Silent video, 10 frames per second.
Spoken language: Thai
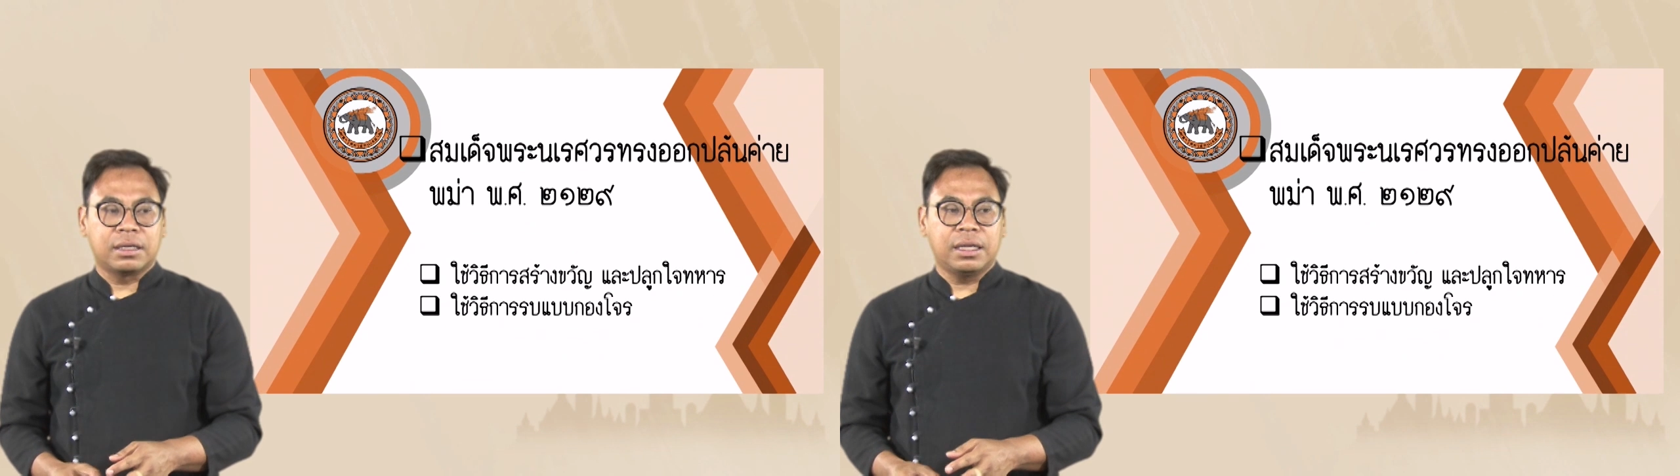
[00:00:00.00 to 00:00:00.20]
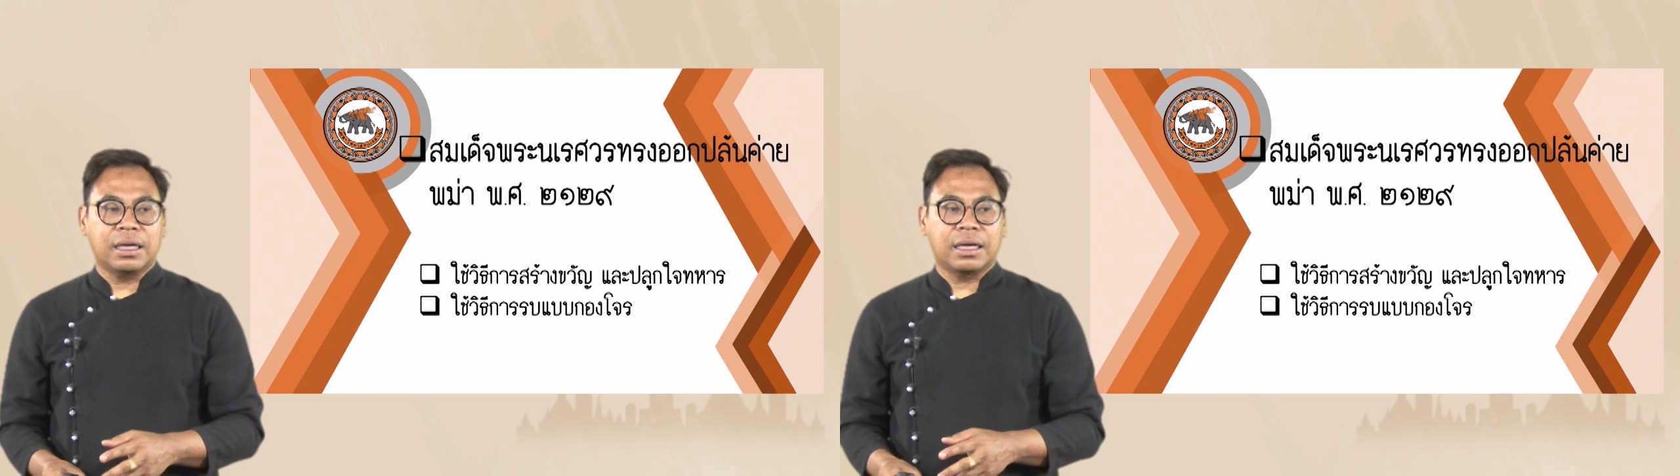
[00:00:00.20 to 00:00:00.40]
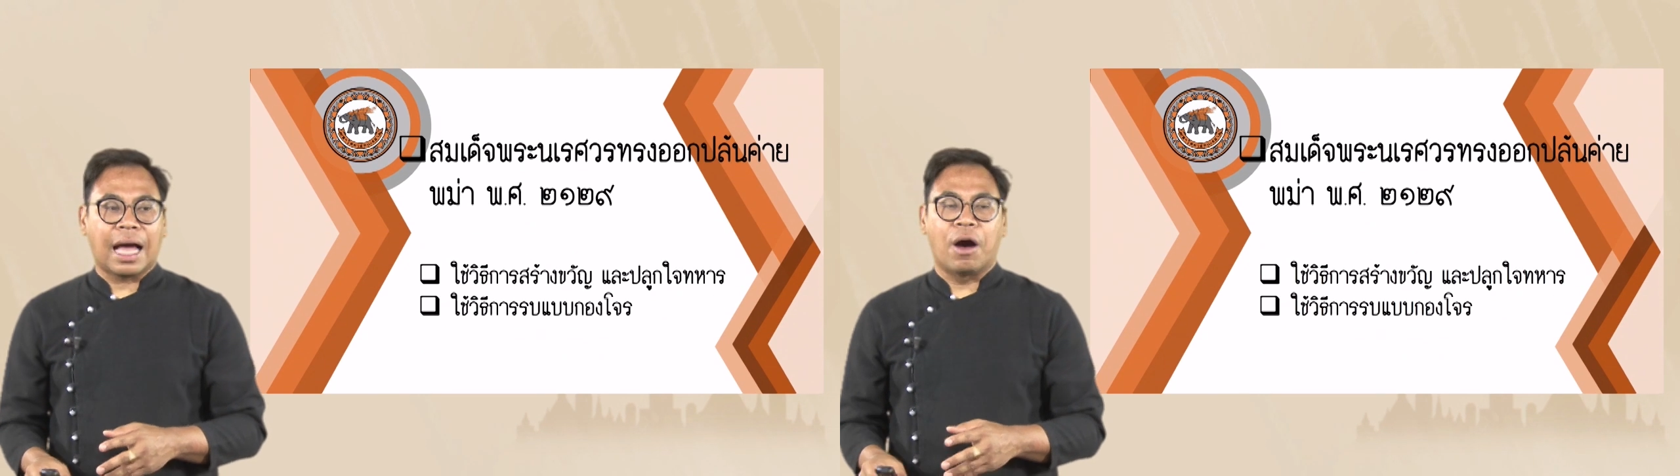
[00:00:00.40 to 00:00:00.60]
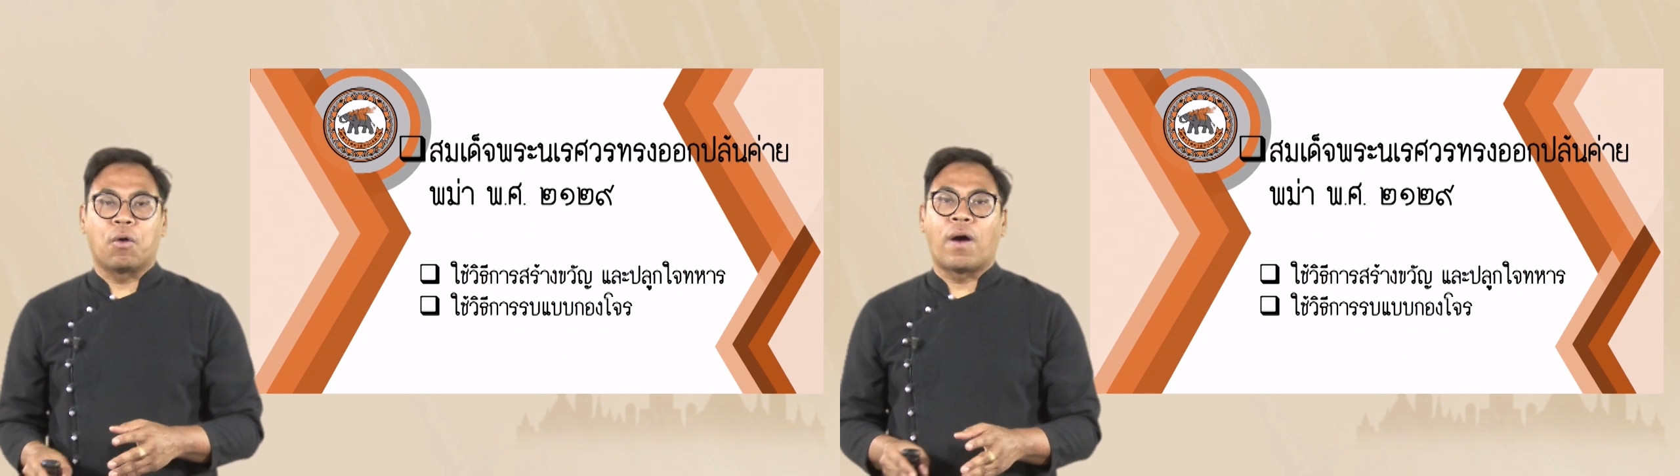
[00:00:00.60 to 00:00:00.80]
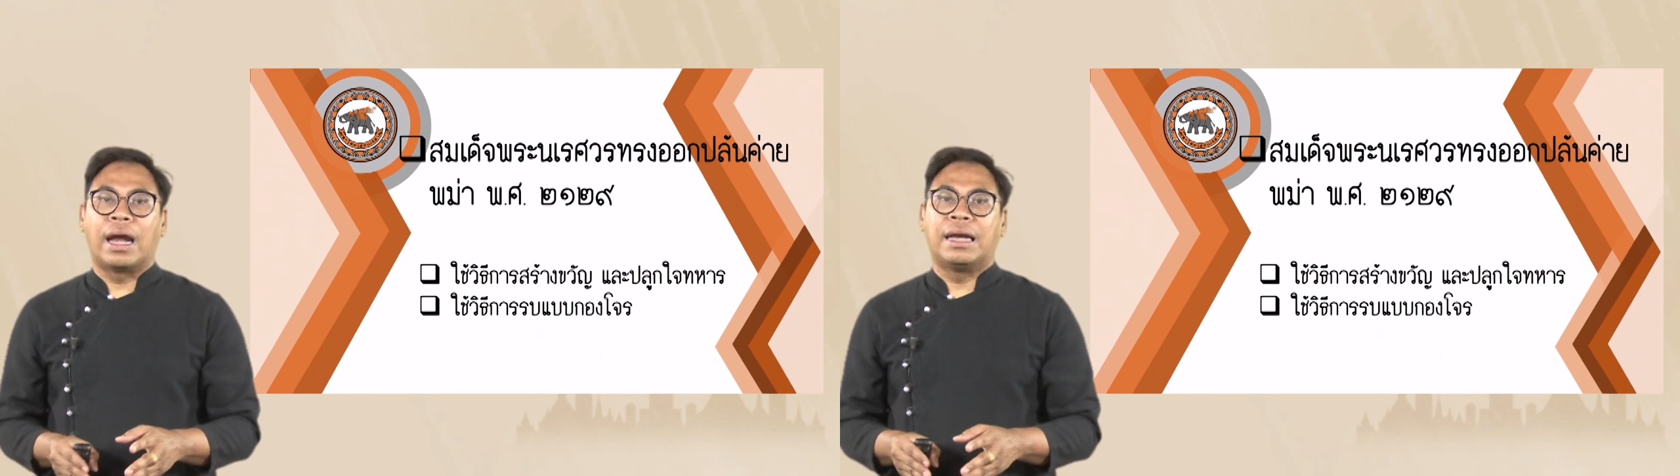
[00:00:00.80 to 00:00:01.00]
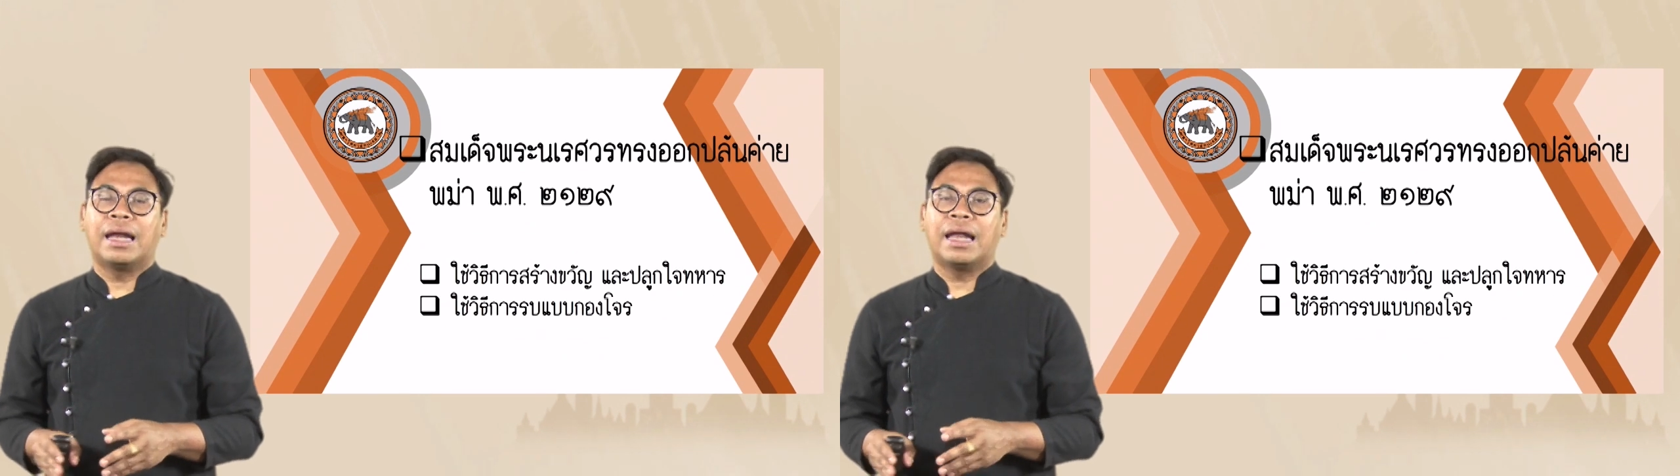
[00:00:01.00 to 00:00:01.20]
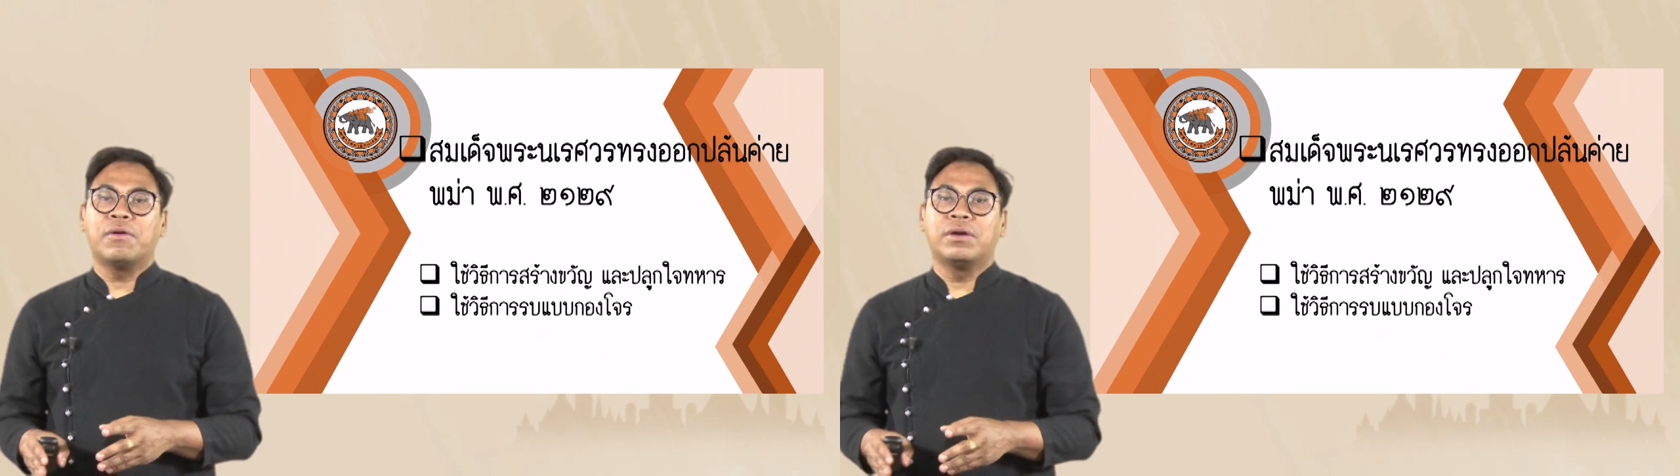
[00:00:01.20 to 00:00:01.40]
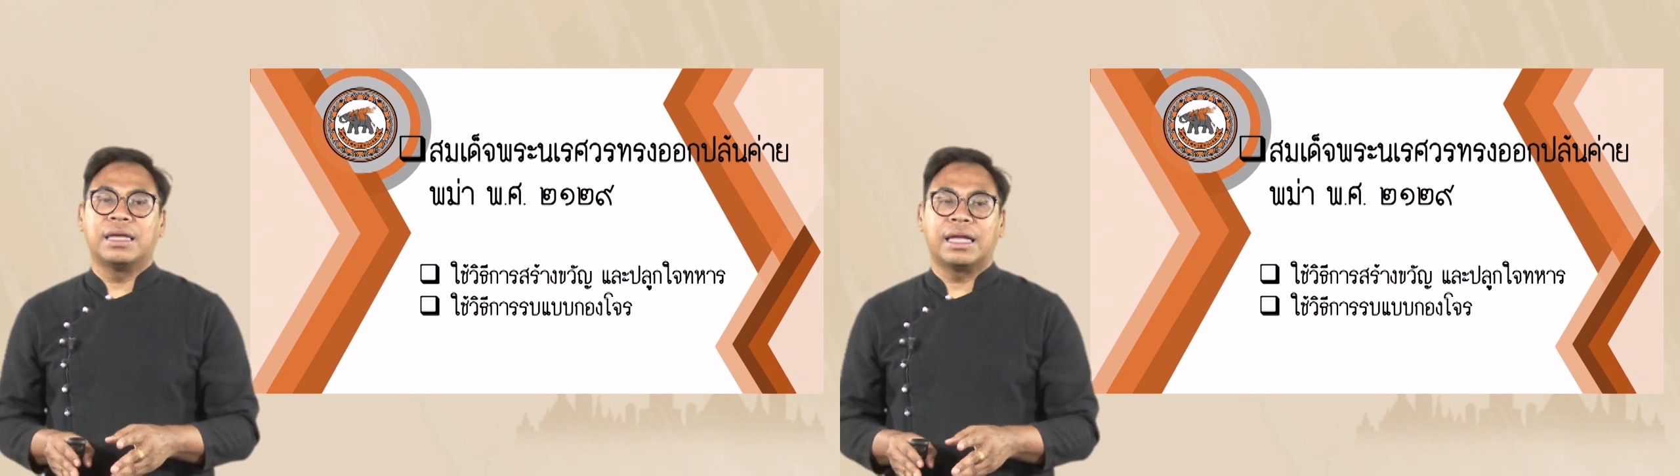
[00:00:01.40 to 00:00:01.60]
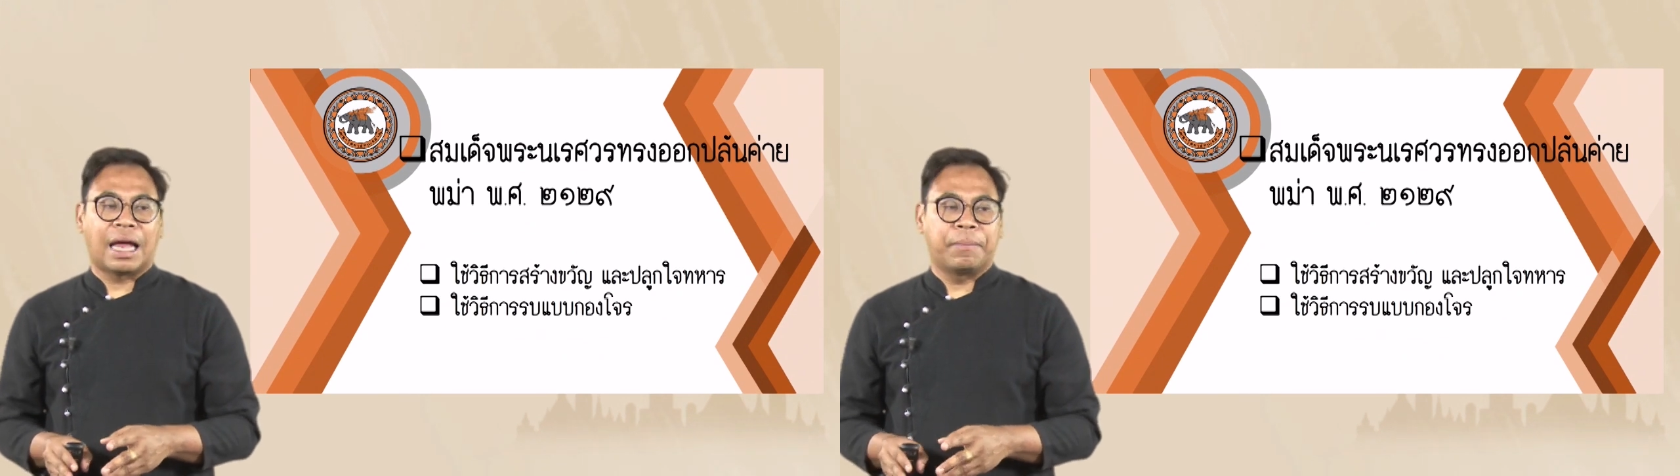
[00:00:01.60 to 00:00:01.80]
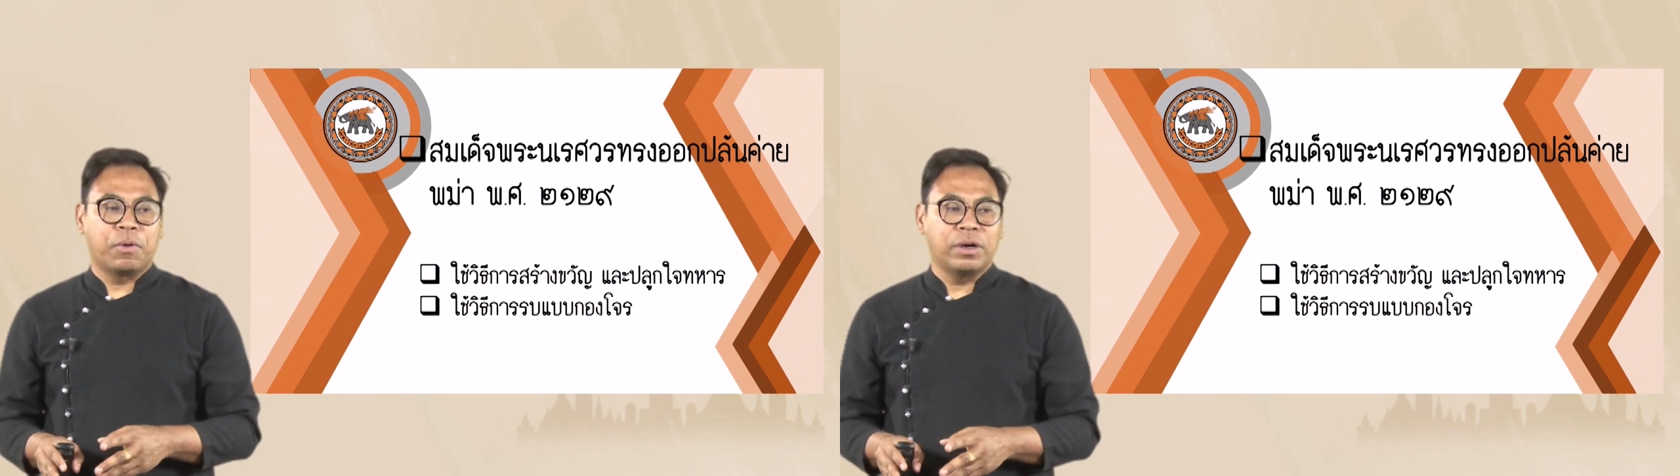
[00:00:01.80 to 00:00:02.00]
ที่กล่าวขวัญและเล่าลือใน
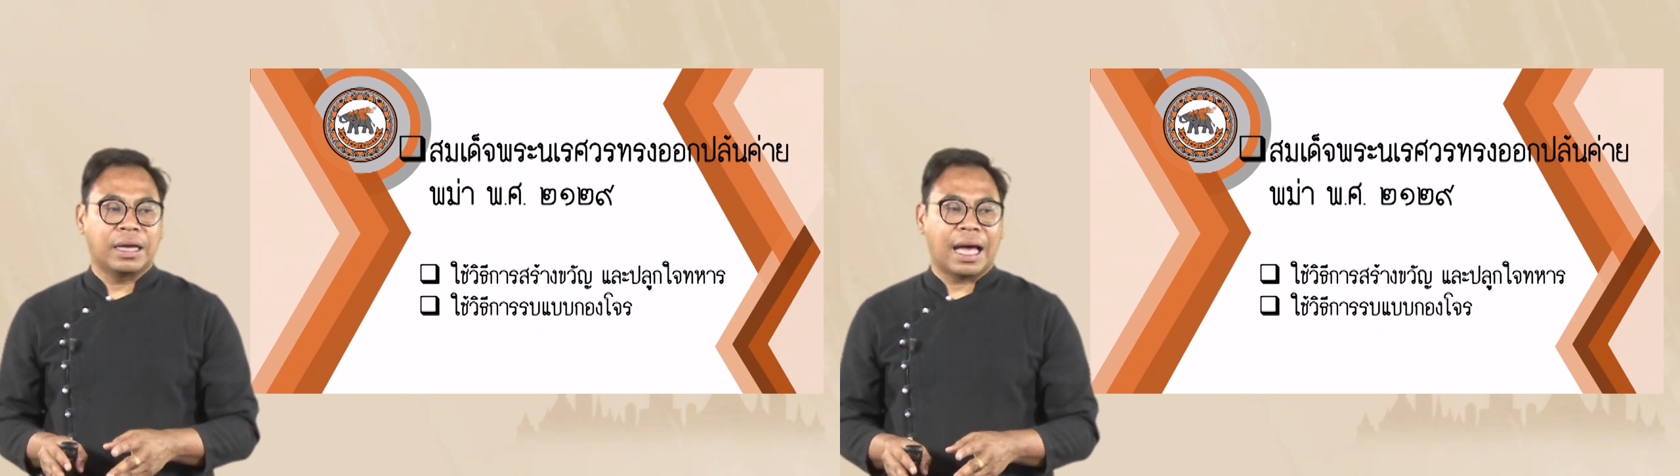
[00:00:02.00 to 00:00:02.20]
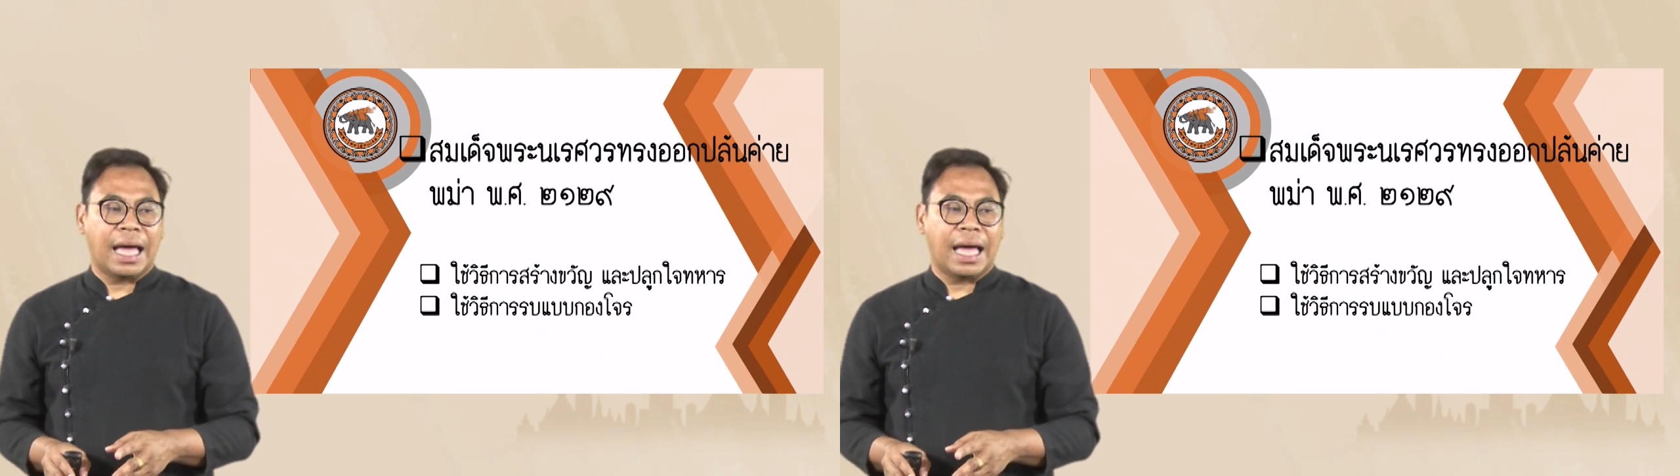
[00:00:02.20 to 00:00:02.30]
การป้น